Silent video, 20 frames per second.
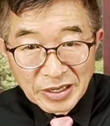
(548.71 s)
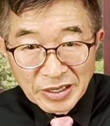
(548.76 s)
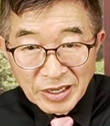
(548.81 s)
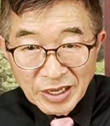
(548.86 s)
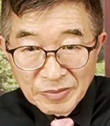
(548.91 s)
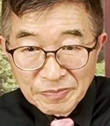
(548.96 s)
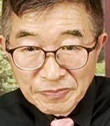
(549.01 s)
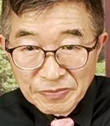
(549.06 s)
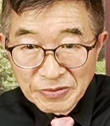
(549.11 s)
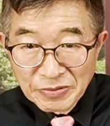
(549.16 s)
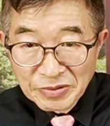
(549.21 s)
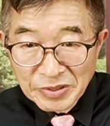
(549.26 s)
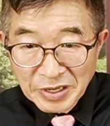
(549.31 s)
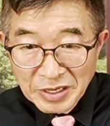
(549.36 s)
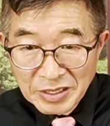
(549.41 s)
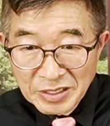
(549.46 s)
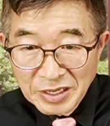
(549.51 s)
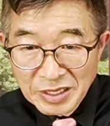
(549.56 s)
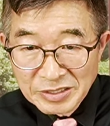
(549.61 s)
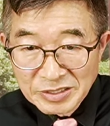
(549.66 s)
개표
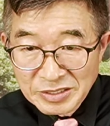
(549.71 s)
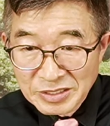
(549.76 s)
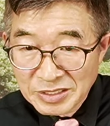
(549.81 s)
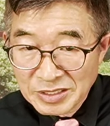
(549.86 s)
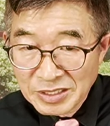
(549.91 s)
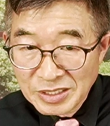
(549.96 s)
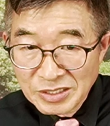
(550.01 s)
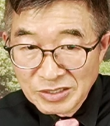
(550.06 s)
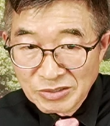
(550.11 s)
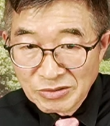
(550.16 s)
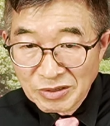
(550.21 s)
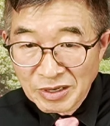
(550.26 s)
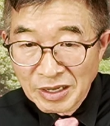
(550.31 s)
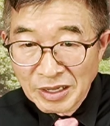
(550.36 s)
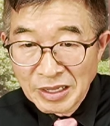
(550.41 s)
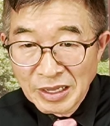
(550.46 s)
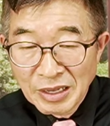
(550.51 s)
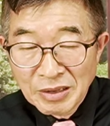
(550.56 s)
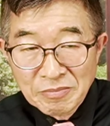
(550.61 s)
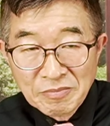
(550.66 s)
결과 선거인 수가
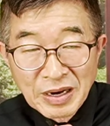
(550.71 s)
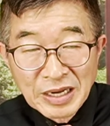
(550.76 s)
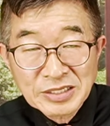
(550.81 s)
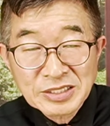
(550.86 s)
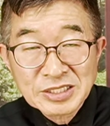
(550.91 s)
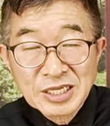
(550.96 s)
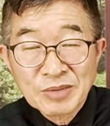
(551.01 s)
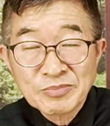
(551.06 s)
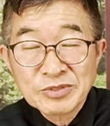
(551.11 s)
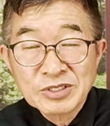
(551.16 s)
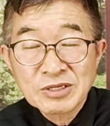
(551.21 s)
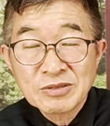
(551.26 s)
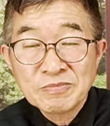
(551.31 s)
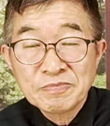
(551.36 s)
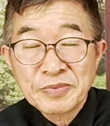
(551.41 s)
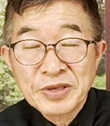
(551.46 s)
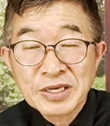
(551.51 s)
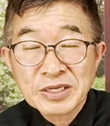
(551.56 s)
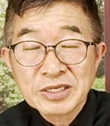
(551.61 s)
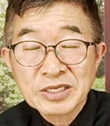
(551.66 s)

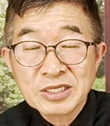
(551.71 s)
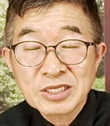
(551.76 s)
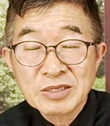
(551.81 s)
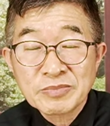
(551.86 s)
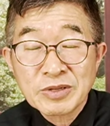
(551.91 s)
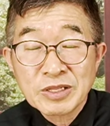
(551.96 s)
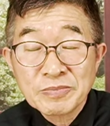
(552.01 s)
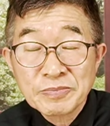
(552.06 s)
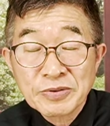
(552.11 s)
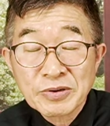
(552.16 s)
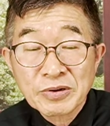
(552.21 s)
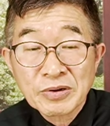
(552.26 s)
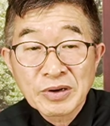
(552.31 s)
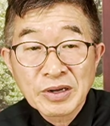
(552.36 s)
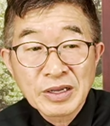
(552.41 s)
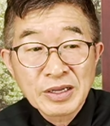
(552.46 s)
13,121표